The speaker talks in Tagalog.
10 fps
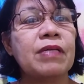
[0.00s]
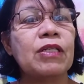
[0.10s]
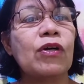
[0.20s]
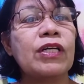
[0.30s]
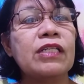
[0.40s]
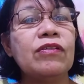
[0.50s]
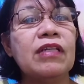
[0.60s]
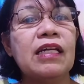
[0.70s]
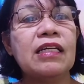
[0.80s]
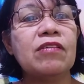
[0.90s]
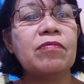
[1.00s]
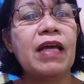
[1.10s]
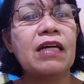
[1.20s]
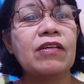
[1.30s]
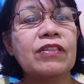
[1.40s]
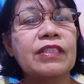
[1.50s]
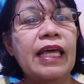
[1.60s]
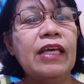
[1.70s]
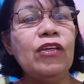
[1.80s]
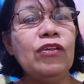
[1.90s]
Panoorin nyo na lang yung vlog ko.
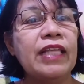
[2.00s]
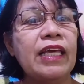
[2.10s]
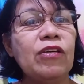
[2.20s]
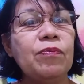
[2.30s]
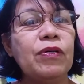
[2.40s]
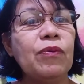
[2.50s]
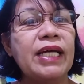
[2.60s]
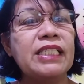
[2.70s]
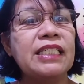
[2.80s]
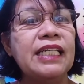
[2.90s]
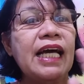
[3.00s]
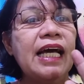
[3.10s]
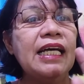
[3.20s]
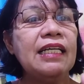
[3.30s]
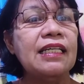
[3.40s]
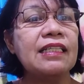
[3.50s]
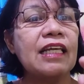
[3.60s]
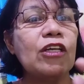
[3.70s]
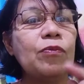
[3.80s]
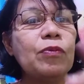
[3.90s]
Thank you, thank you for watching ha.
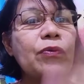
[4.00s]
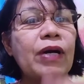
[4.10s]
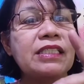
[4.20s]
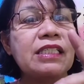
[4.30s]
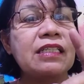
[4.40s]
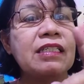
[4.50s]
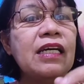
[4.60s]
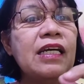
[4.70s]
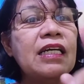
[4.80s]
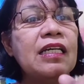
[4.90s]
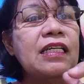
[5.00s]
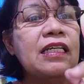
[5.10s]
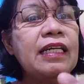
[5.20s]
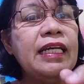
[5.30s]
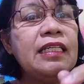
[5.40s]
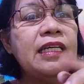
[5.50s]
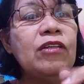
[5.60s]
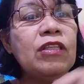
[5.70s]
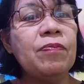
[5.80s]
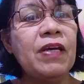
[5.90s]
Thank you for watching. Click the
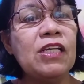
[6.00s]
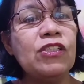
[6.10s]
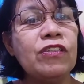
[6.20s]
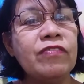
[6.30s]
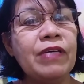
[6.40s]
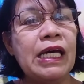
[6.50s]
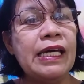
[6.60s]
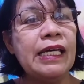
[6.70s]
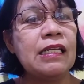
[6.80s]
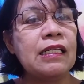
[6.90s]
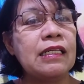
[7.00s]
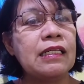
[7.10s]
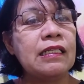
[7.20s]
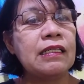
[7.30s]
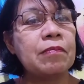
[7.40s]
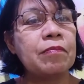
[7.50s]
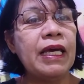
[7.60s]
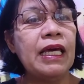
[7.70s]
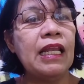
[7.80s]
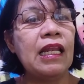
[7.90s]
notification bell.
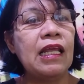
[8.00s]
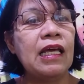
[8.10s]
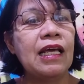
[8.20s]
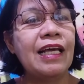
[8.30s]
Bell.